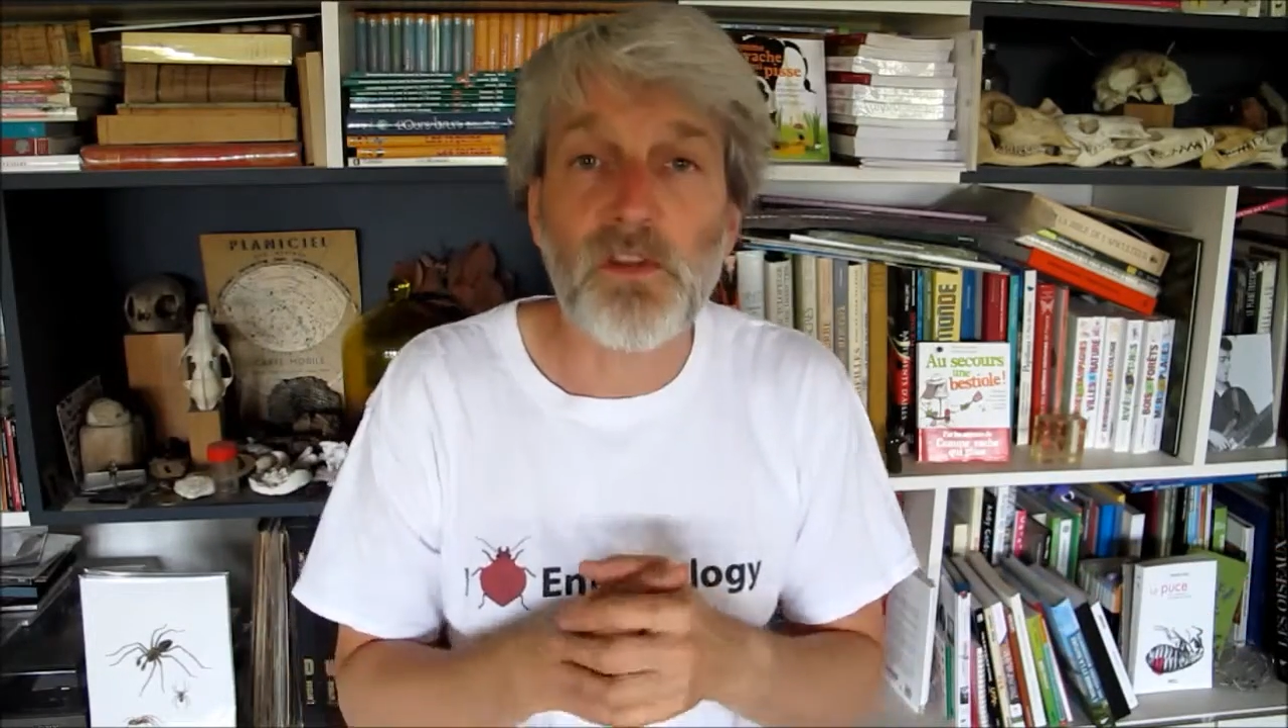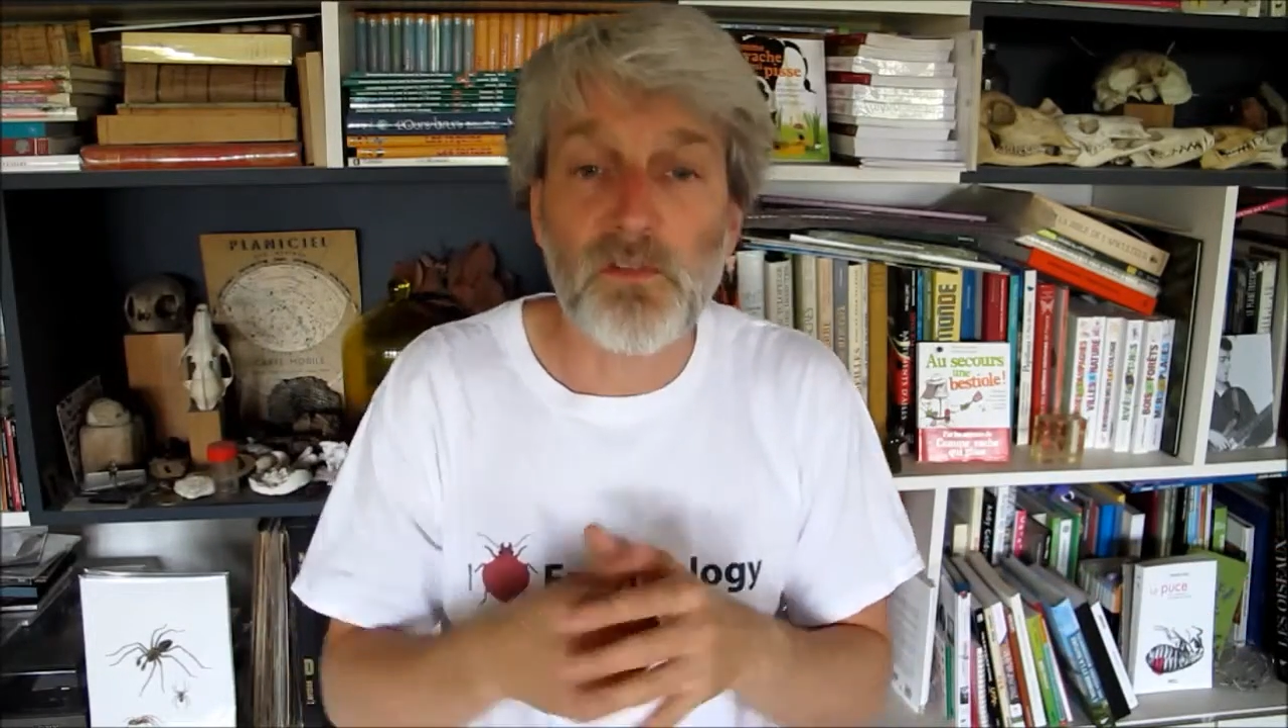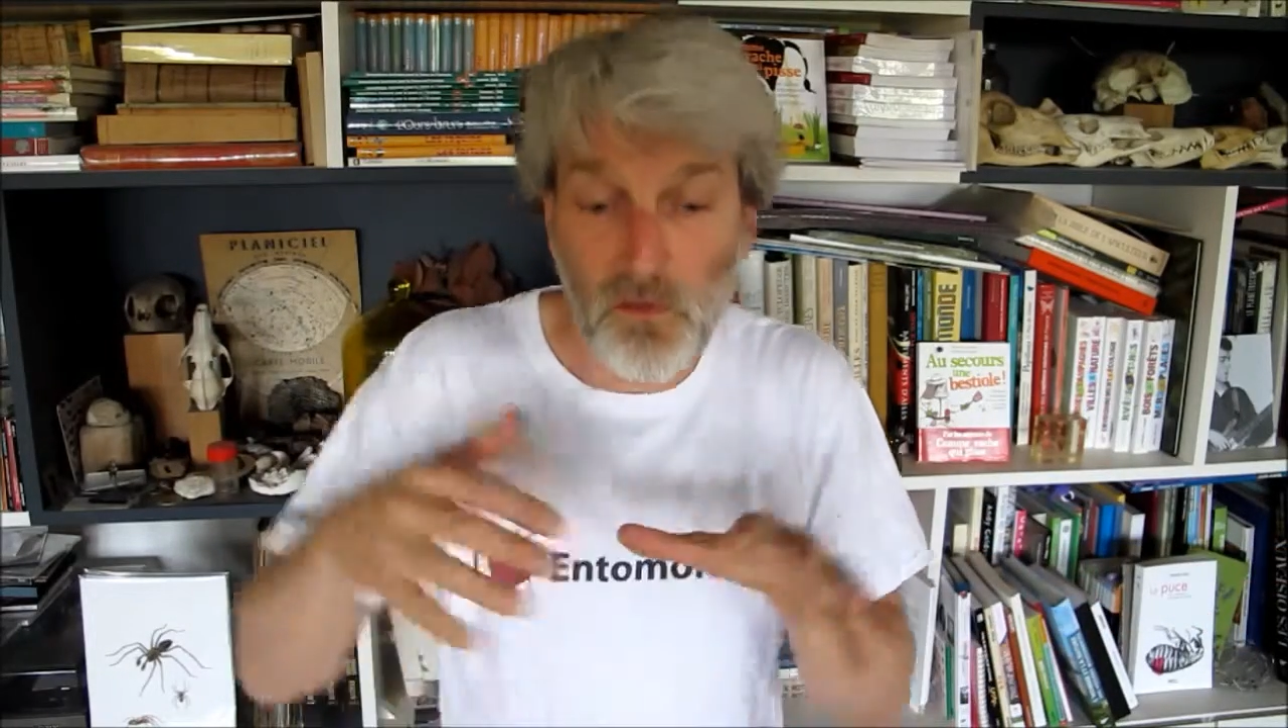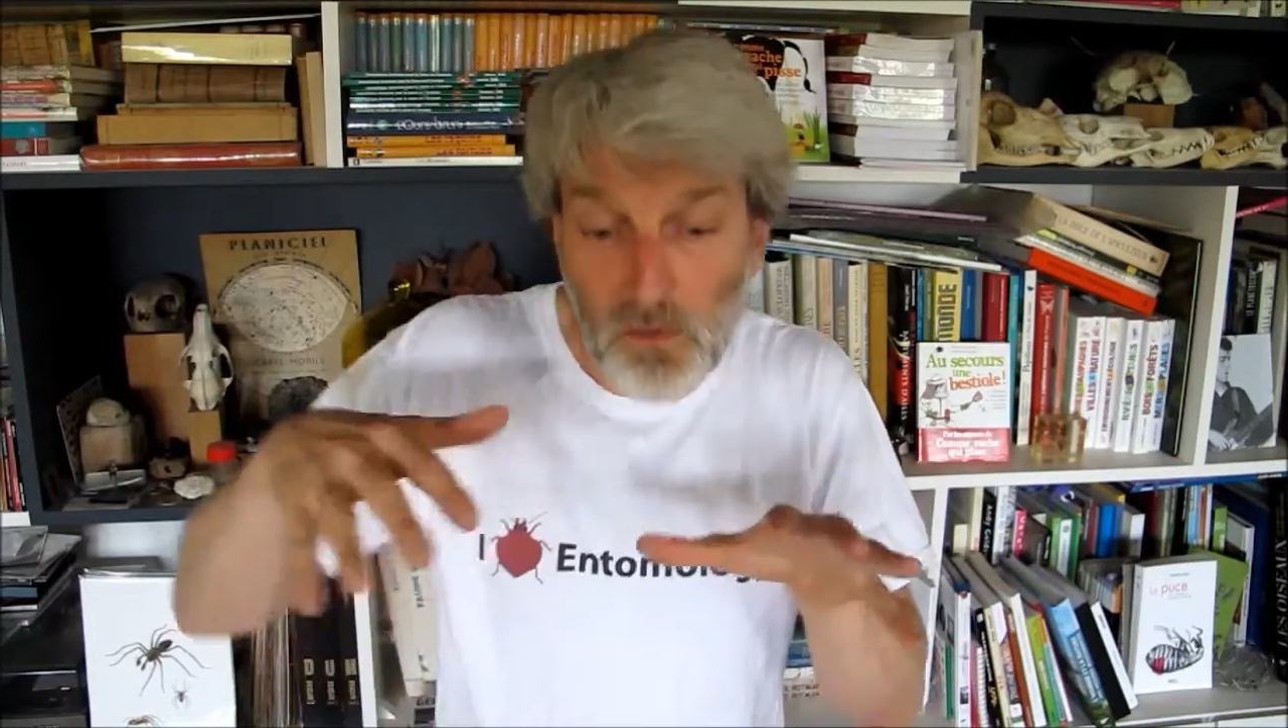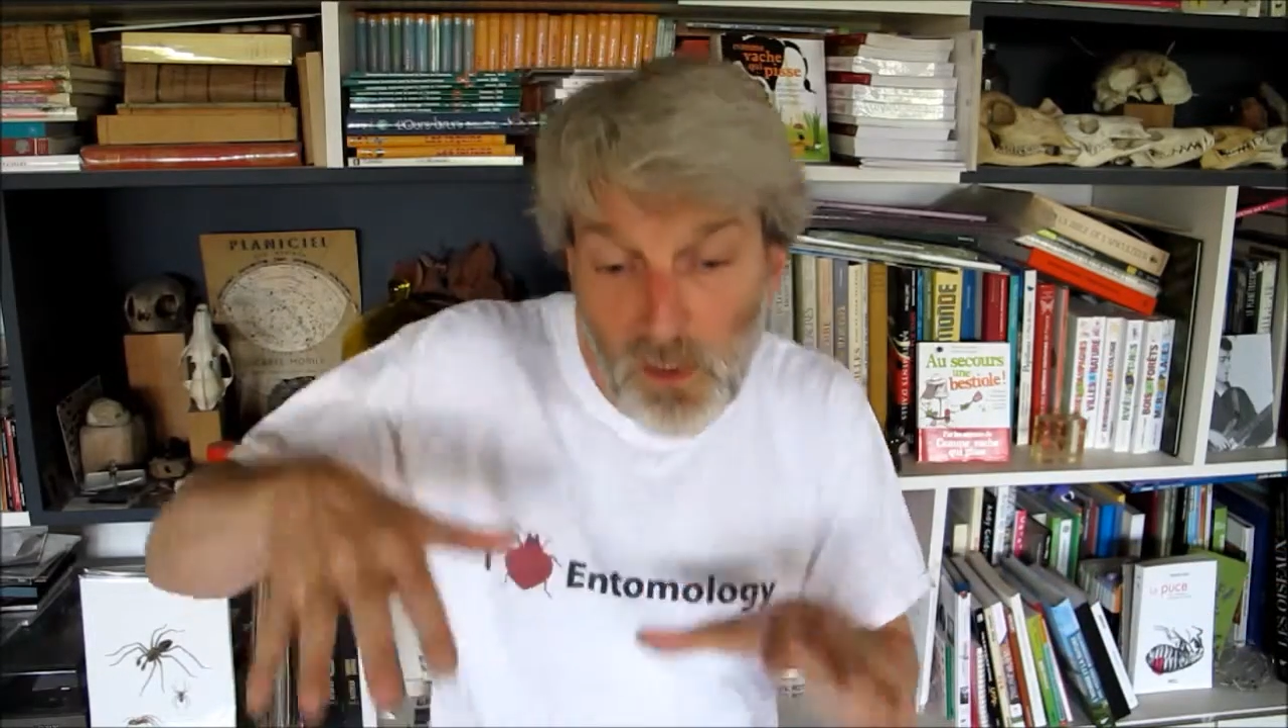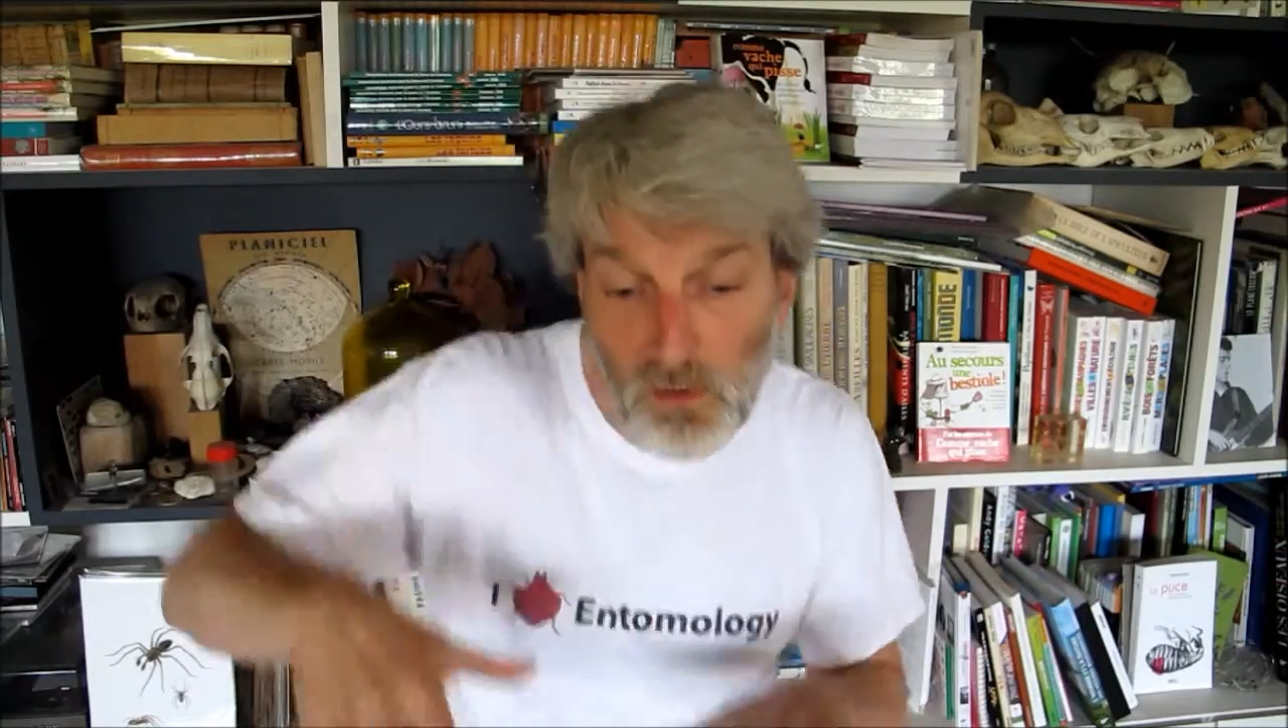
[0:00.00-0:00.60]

descendre,